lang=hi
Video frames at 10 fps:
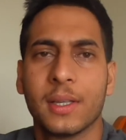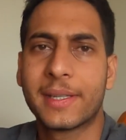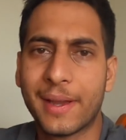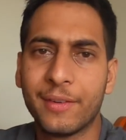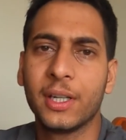
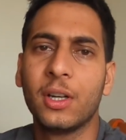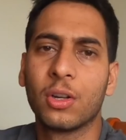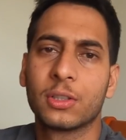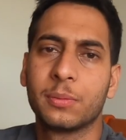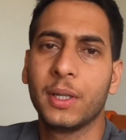सेवेंटी
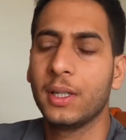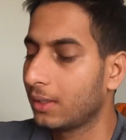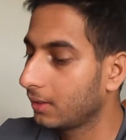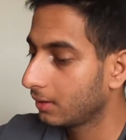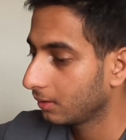डॉलर्स में
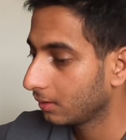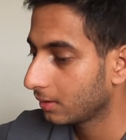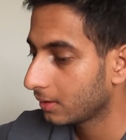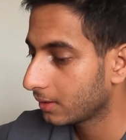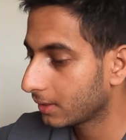
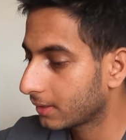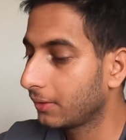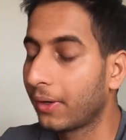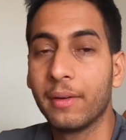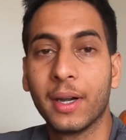सिक्सटी
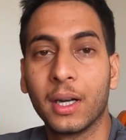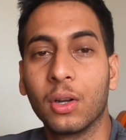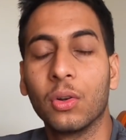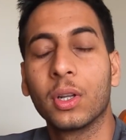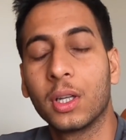फाइव ऐड कर
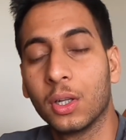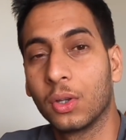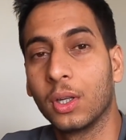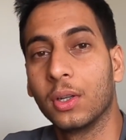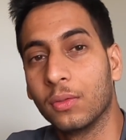लो कितने
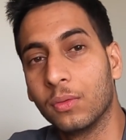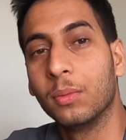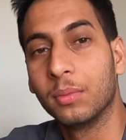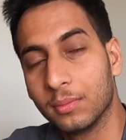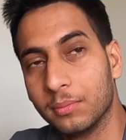होते हैं वो
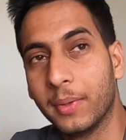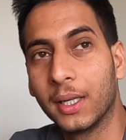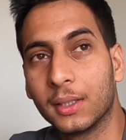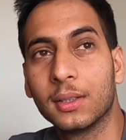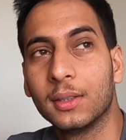
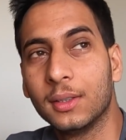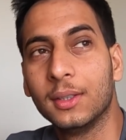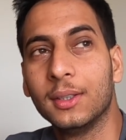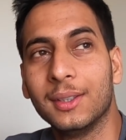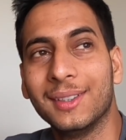मैथ
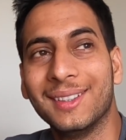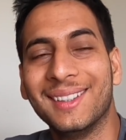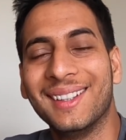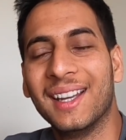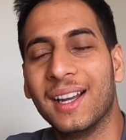
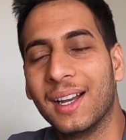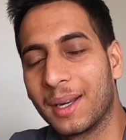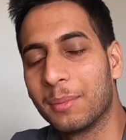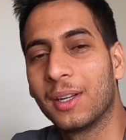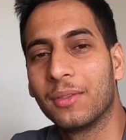अरे
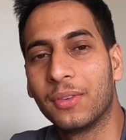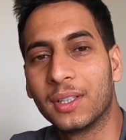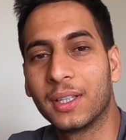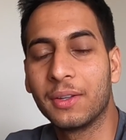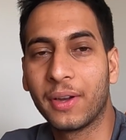मतलब वन
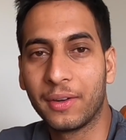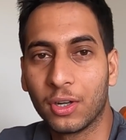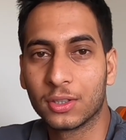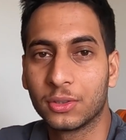थर्टी फाइव डॉलर्स हो